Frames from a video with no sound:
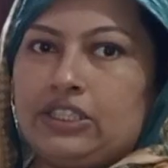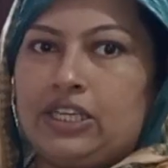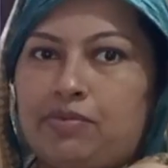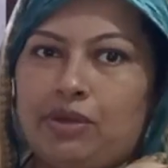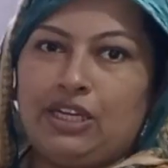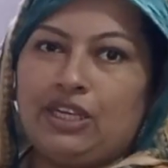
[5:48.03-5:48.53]

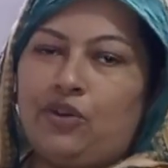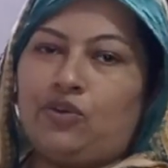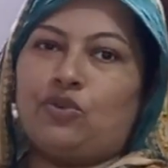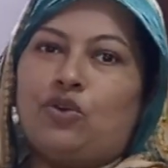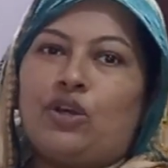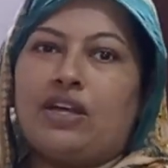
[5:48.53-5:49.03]
अच्छी भली
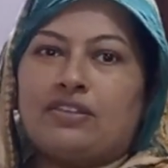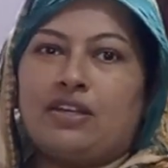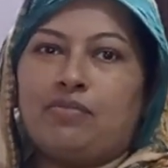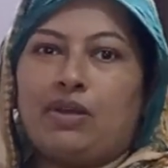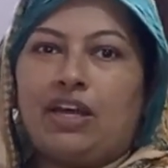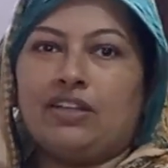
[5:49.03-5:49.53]
है उनको
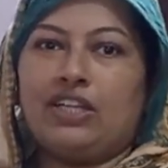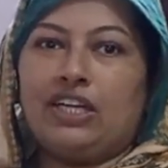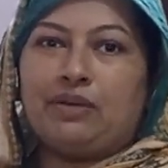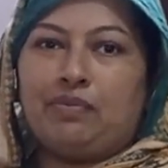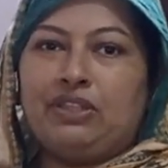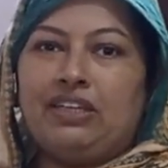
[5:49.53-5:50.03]
कैसे मैं
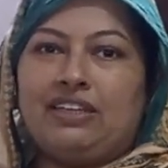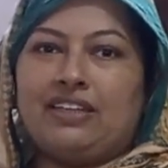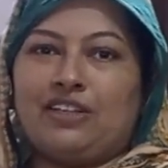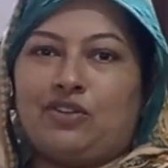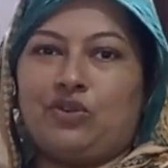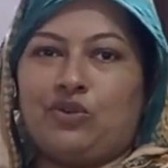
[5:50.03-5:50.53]
हदेड़ पदेड़
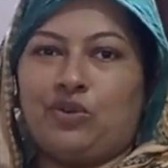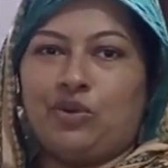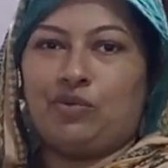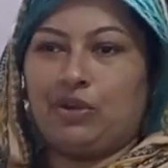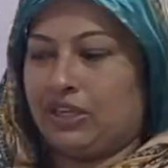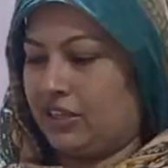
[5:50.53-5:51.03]
के तो
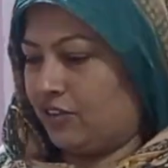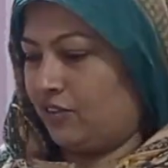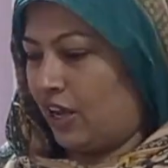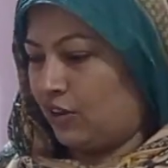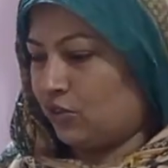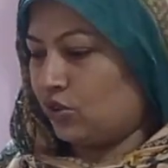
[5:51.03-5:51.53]
फिर
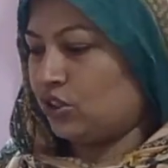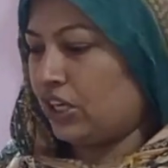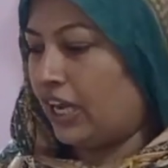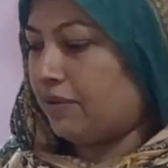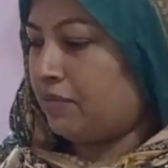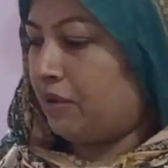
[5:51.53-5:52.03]
करवा लूँ तो
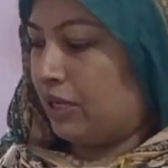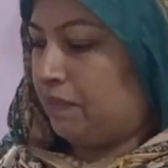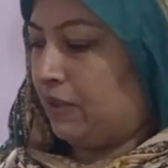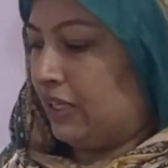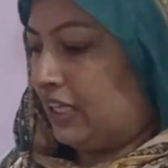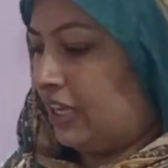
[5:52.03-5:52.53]
चाय भी
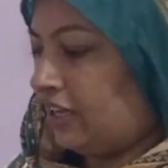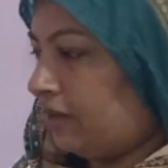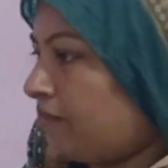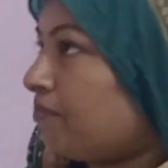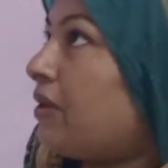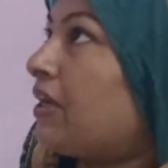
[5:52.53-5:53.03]
मैंने पीनी है
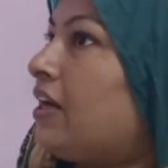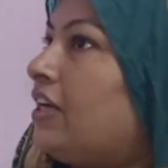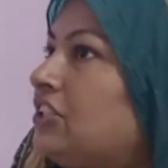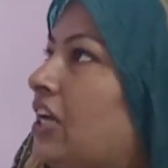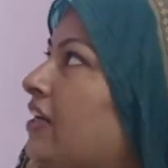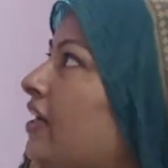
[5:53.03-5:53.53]
ये
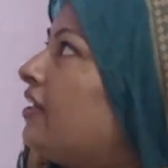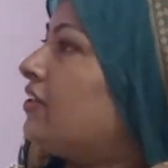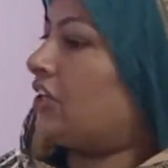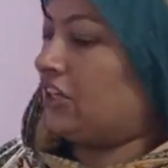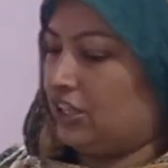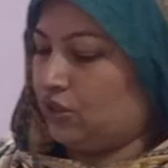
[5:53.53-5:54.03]
पंखा चल रहा
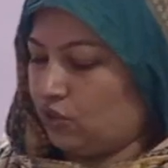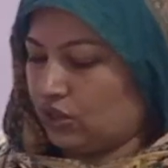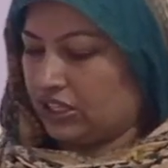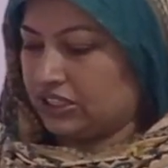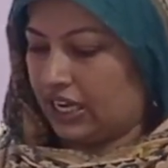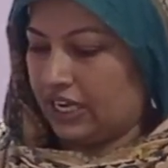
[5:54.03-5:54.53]
है ठंडी हो
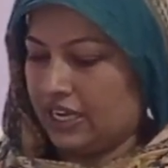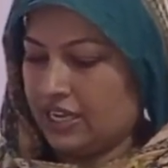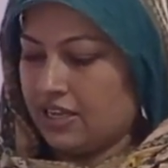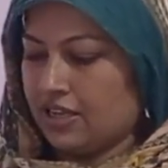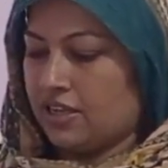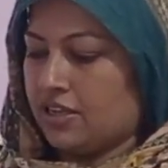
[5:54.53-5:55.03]
रही है चाय
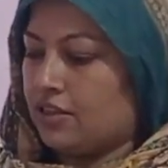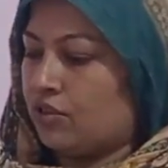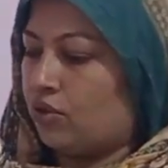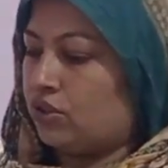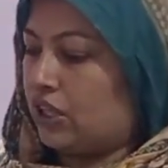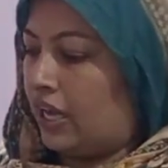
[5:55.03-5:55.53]

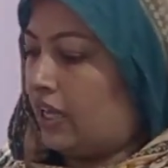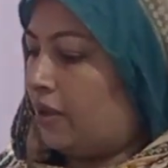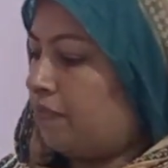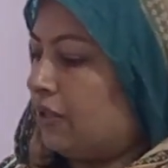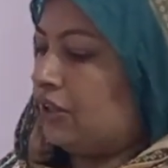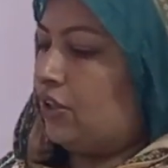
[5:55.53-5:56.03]
तो
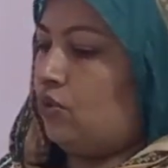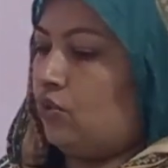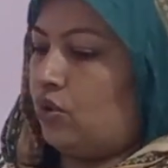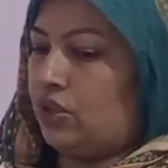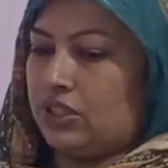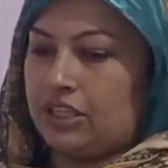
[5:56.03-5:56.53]
चाय अब पीती
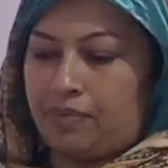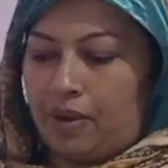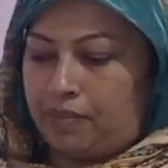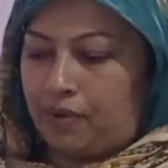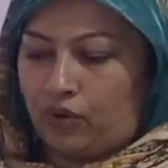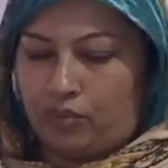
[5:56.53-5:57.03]
हूँ और इनके
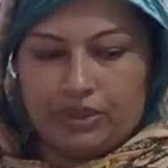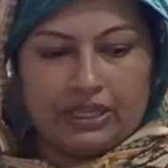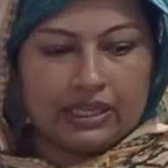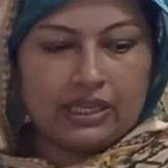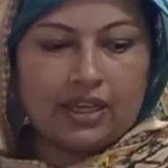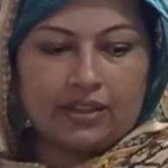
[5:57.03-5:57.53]
पापा को भी
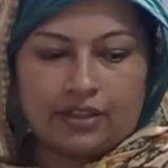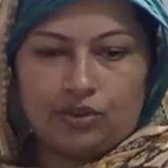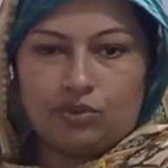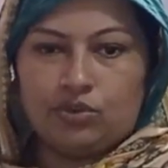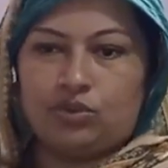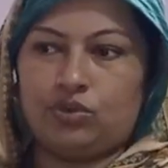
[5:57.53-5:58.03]
लेके
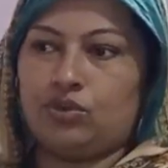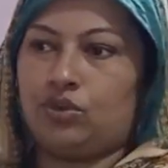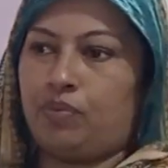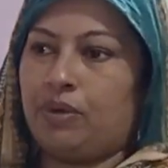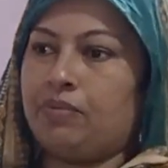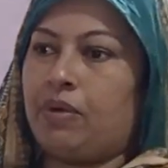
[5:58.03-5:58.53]
आती हूँ
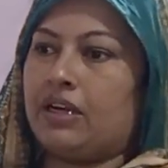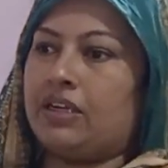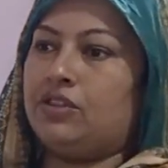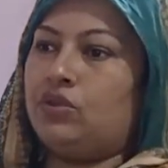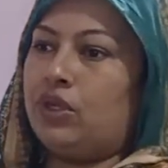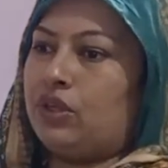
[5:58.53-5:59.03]
तो फिर
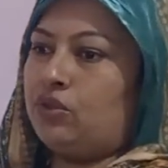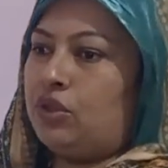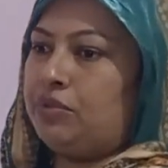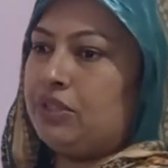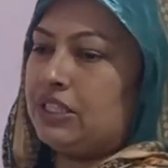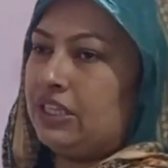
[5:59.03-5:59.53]
बाकी जो है ना
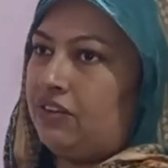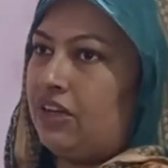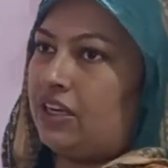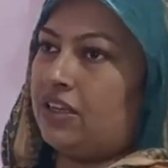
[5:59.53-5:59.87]
उधर बिस्तरे